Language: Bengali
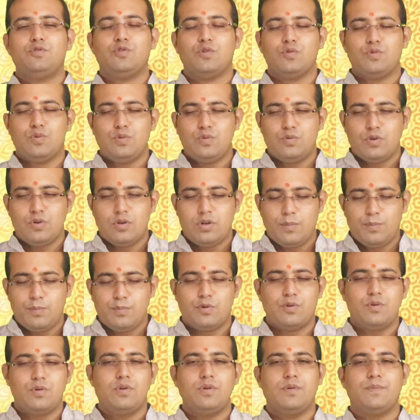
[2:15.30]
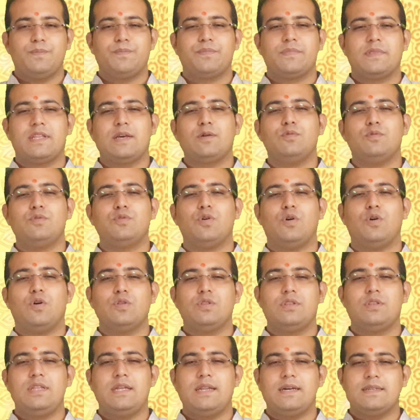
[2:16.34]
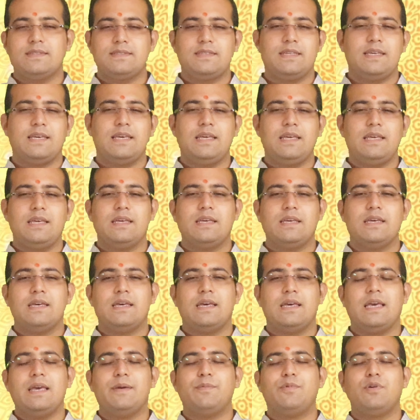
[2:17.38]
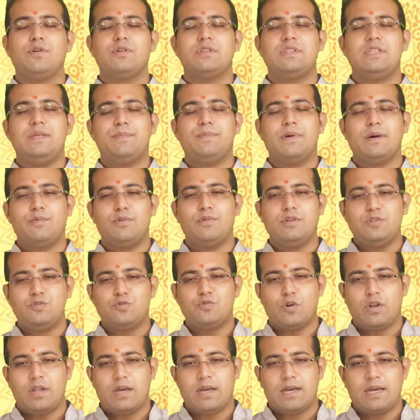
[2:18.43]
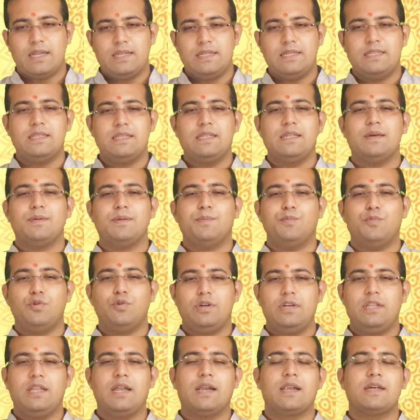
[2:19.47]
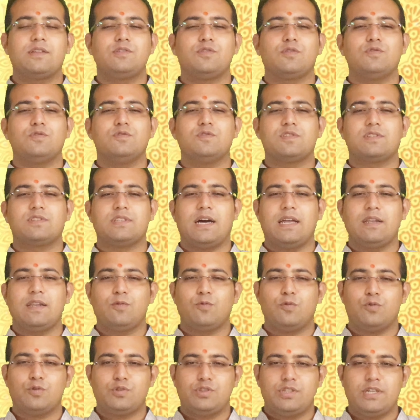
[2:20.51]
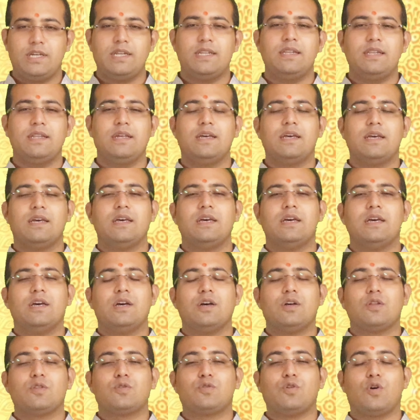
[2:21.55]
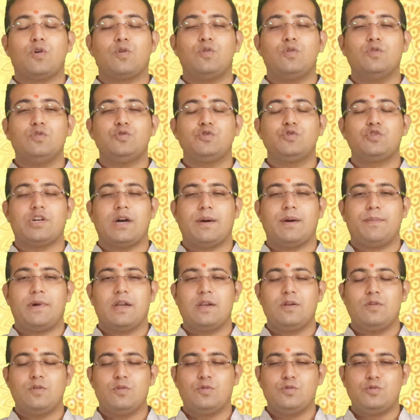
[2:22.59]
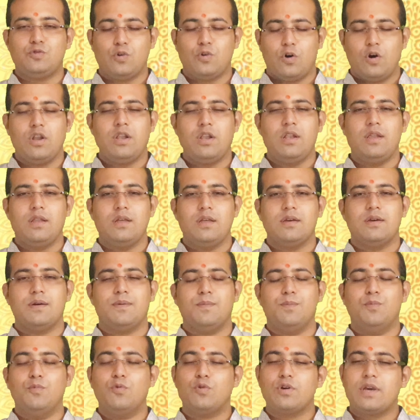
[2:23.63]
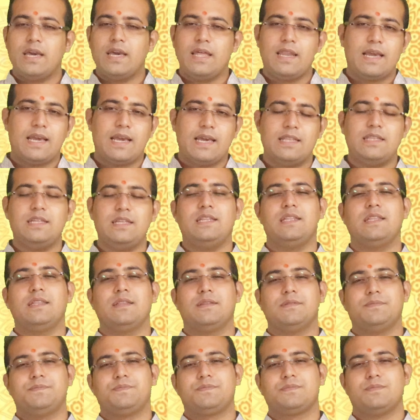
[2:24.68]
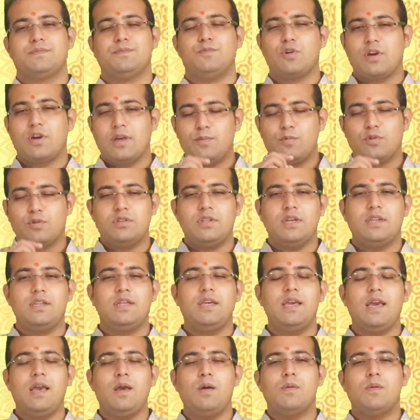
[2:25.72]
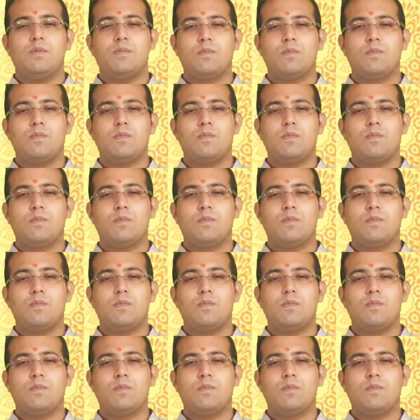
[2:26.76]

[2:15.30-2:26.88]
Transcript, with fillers: চতুর্থ নম্বর দেখুন ধনতেরাসে এবং দীপাবলি চলাকালীন মহিলারা যখন স্নান করছেন তখন সামান্য জল মুখে রেখে দিন মুখের মধ্যে নিয়ে